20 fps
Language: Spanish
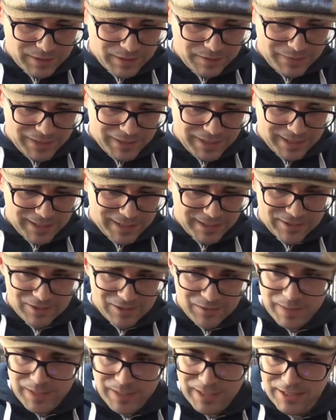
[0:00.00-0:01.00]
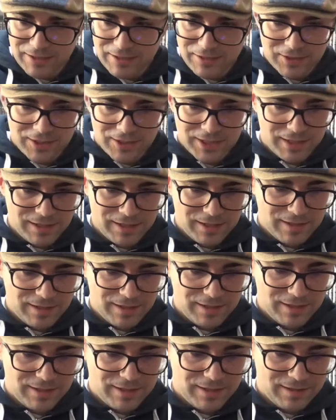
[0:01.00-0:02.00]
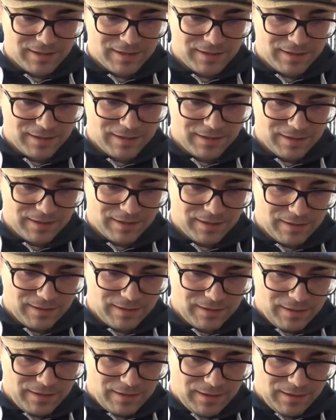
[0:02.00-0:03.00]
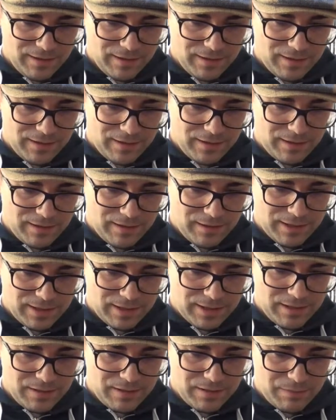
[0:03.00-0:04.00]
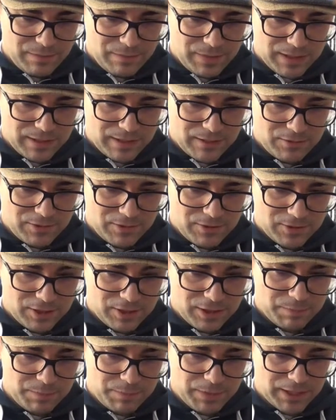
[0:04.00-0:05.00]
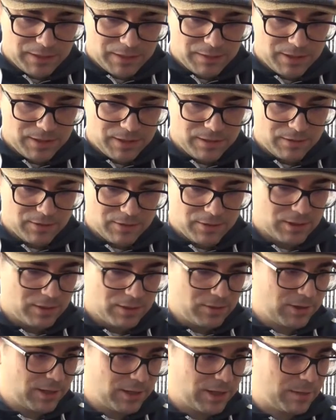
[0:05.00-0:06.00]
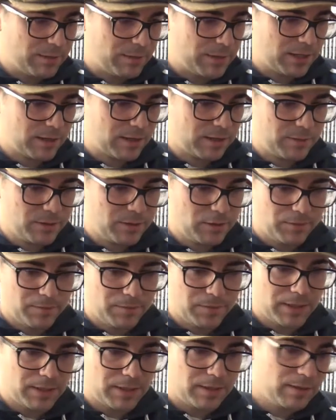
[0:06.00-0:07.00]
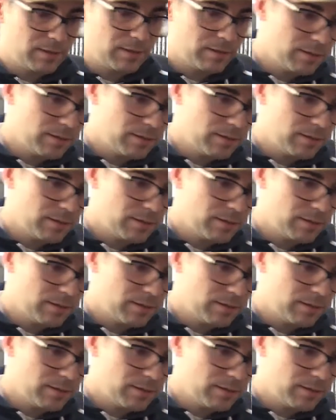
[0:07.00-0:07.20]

Para que esto, para que no se... Quede ahí pegado. Bueno, se despega bien, no, se, no deja marca, menos mal.